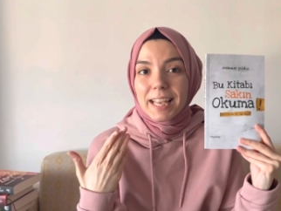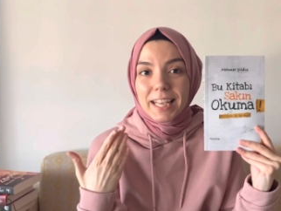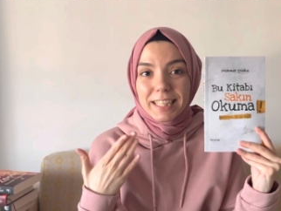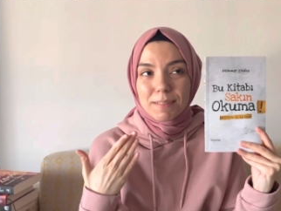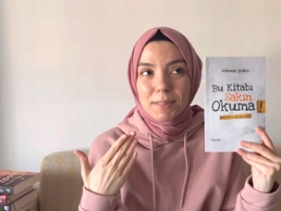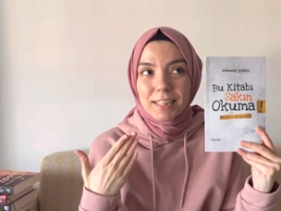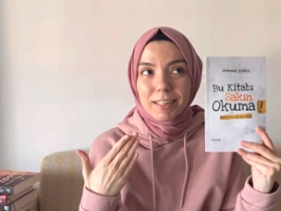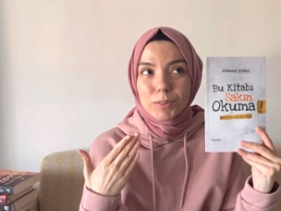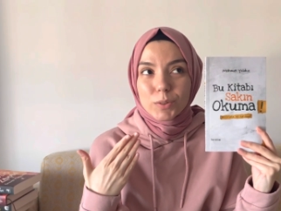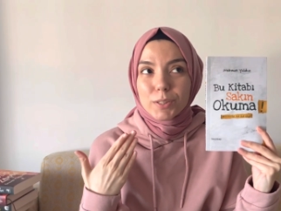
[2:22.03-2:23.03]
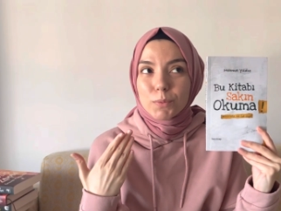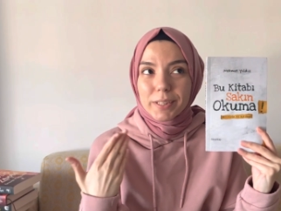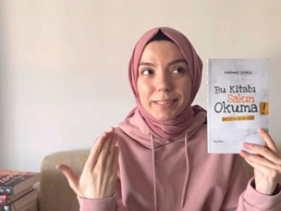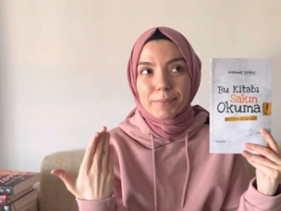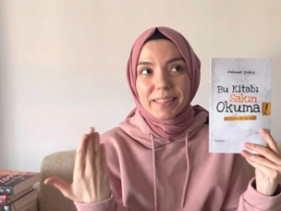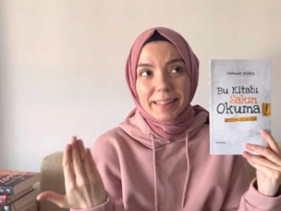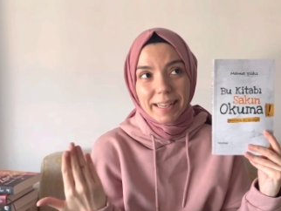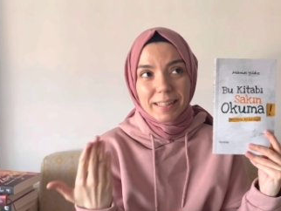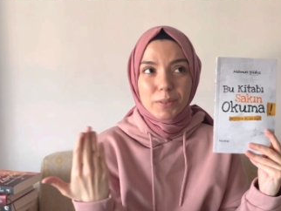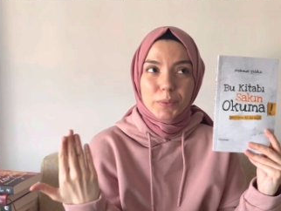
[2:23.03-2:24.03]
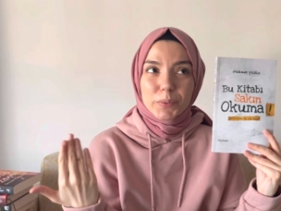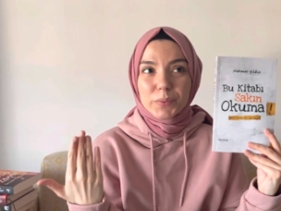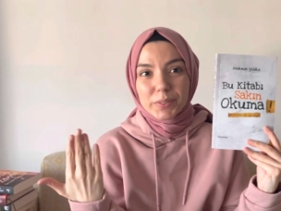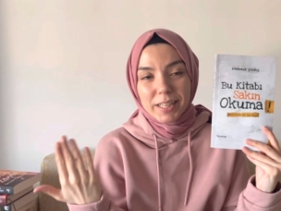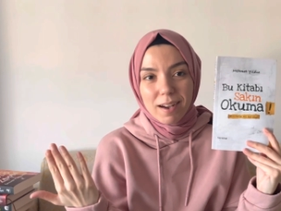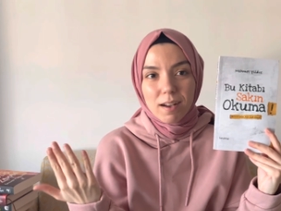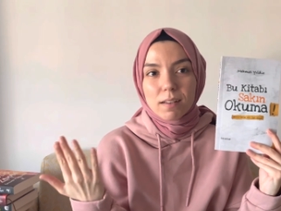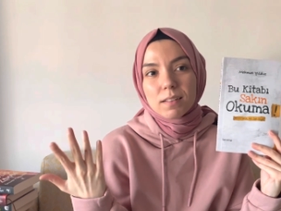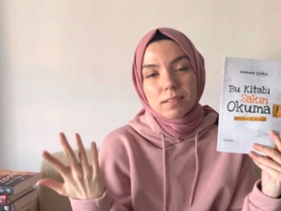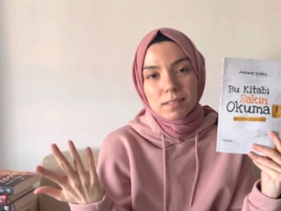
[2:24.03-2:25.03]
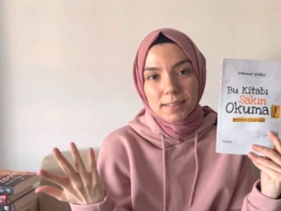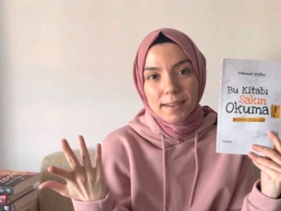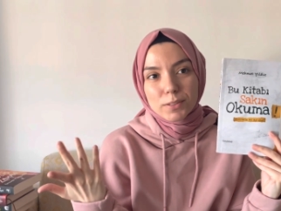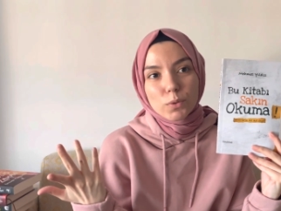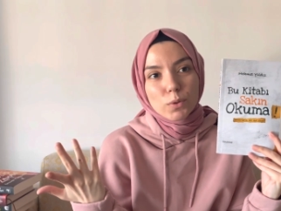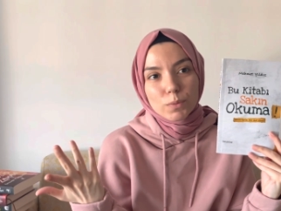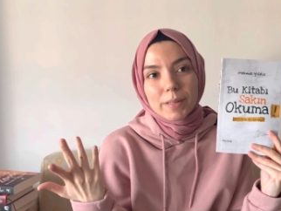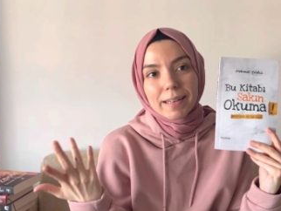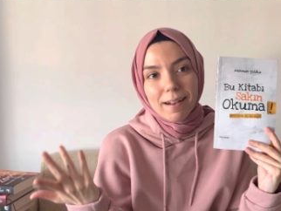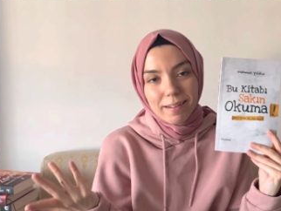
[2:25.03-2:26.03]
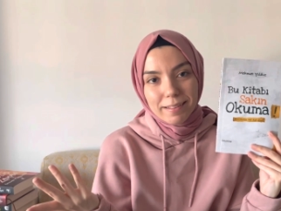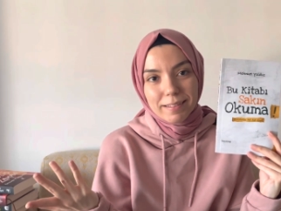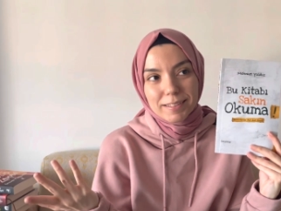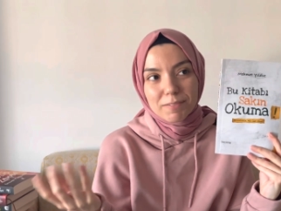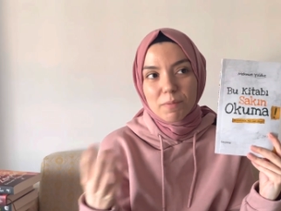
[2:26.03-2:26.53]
İsminden dolayı bu kitabı neden okudum ya tarzı yorumlar aldığım,